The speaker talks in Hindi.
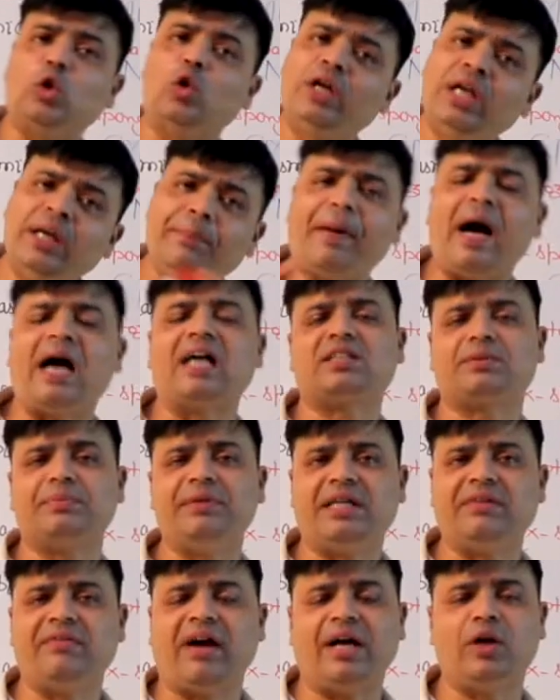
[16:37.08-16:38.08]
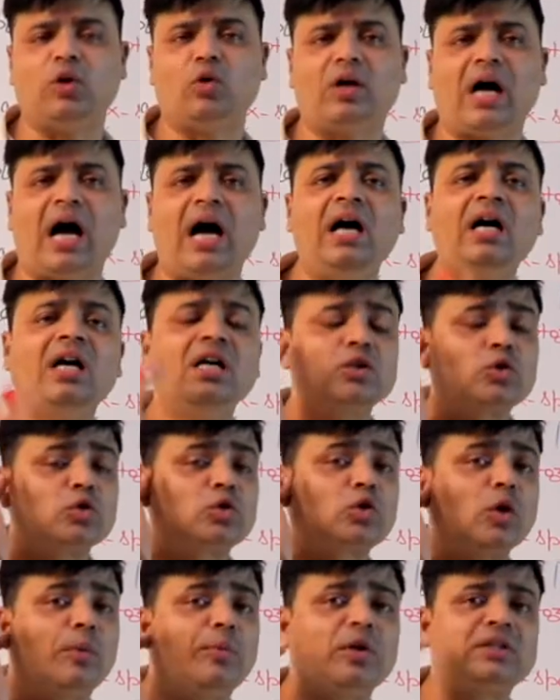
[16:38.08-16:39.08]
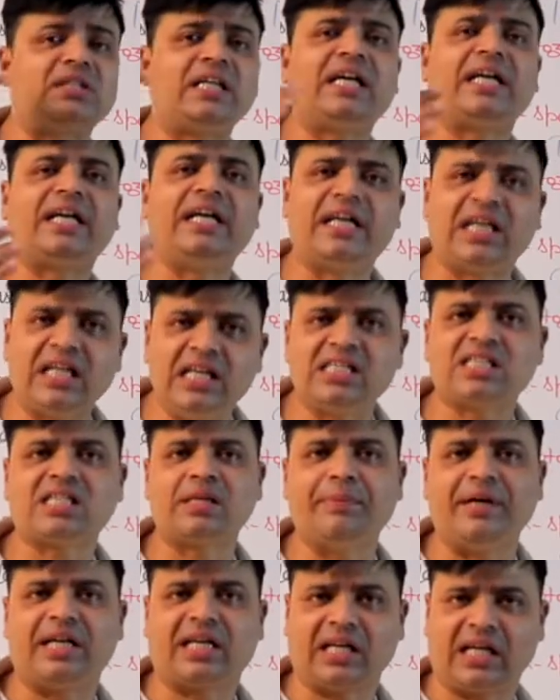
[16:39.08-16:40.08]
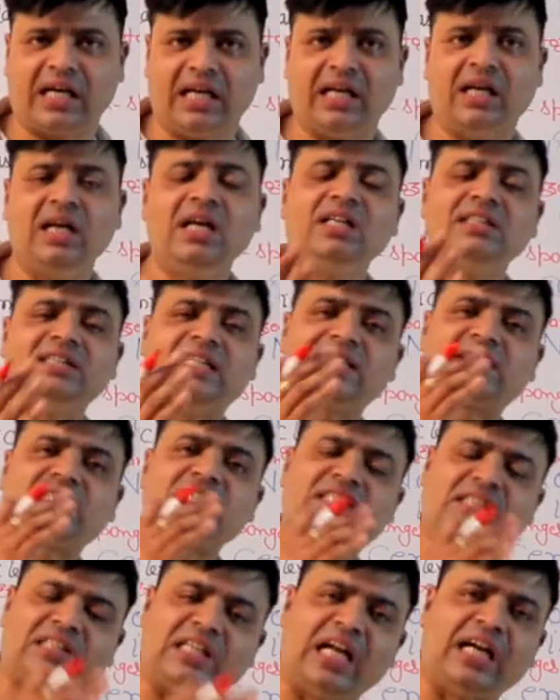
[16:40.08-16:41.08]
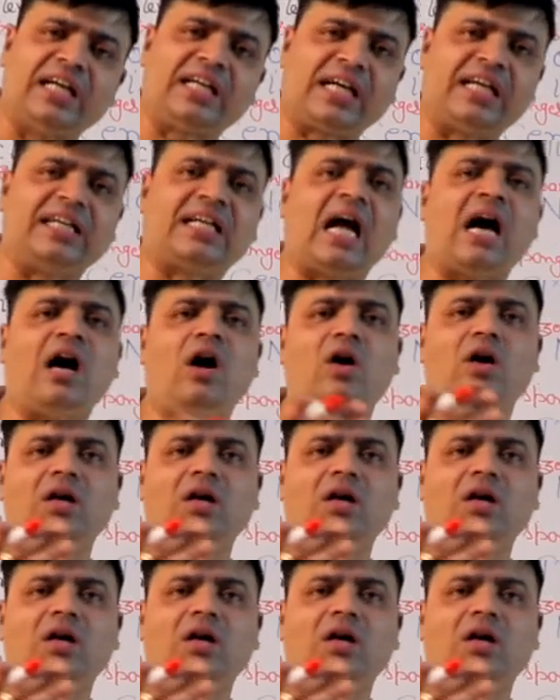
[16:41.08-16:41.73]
दो ही पार्ट्स में डिवाइड होगा तो उसको बोलते हैं रेडली सिमेट्रिकल जैसे सिलेंट्रेटा